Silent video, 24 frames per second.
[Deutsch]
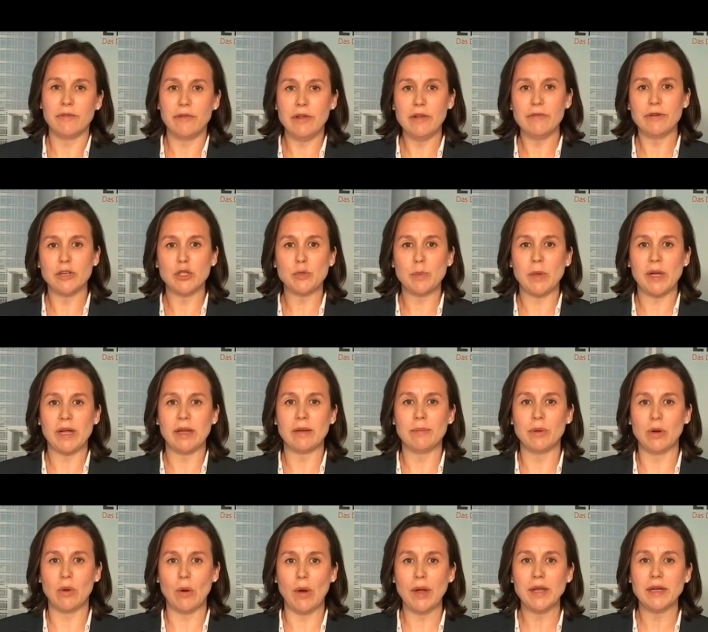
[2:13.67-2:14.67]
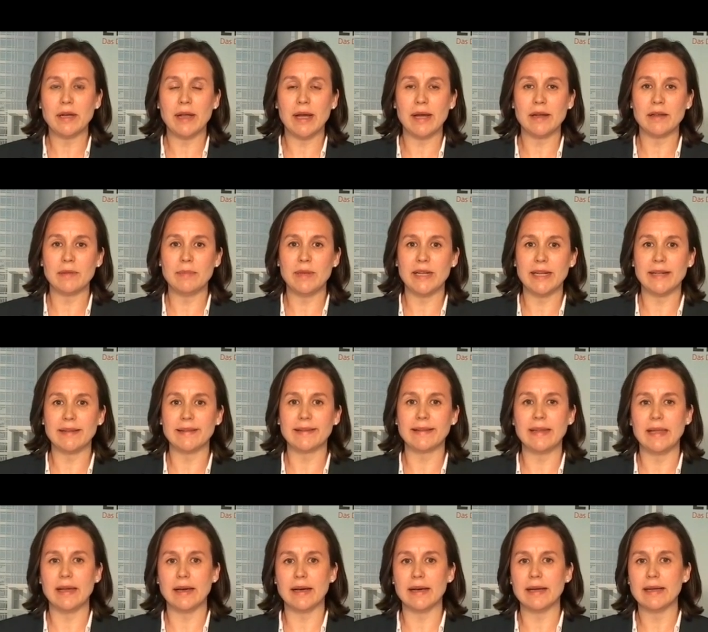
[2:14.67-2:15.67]
vielversprechend begonnen hat im
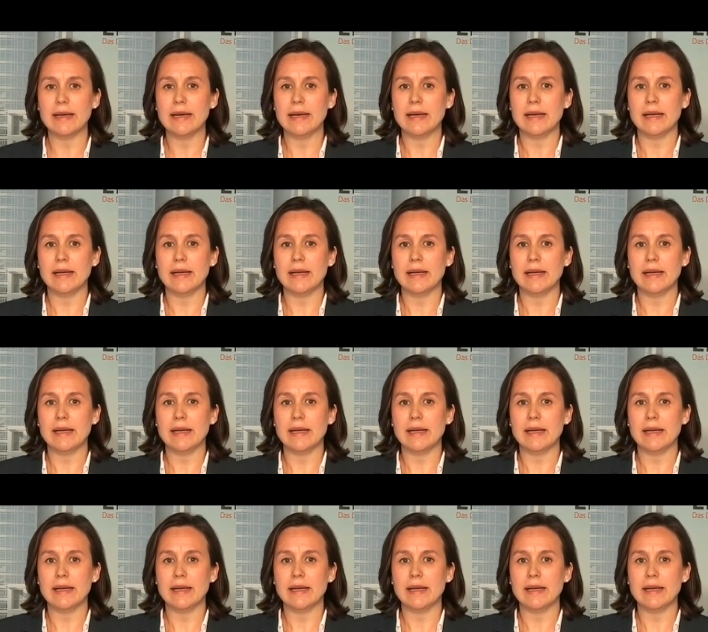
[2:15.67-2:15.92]
letzten Jahr,